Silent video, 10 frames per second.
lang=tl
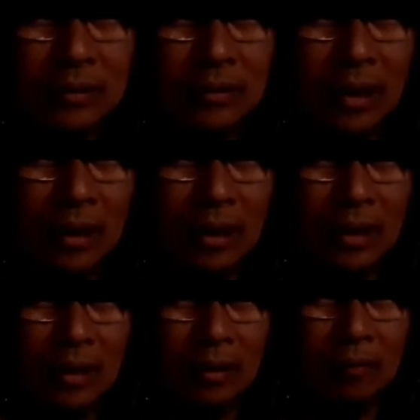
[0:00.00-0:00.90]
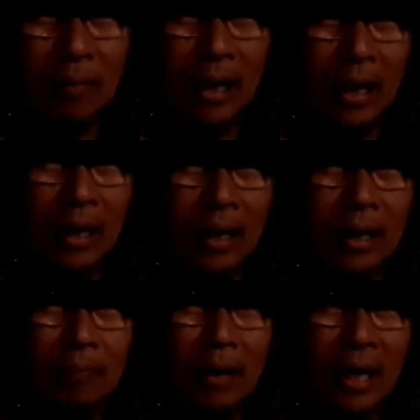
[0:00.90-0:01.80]
sa mga
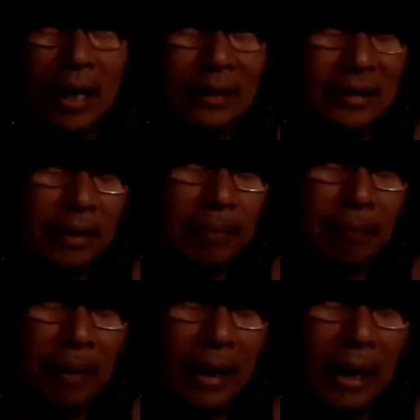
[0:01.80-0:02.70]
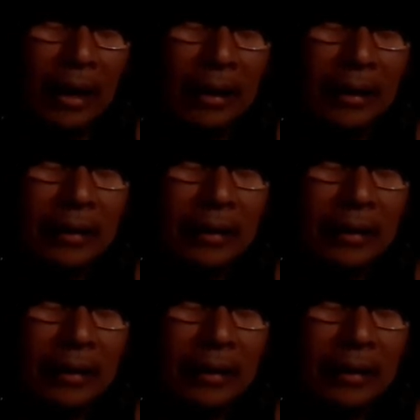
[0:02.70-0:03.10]
baka sa ibang paraan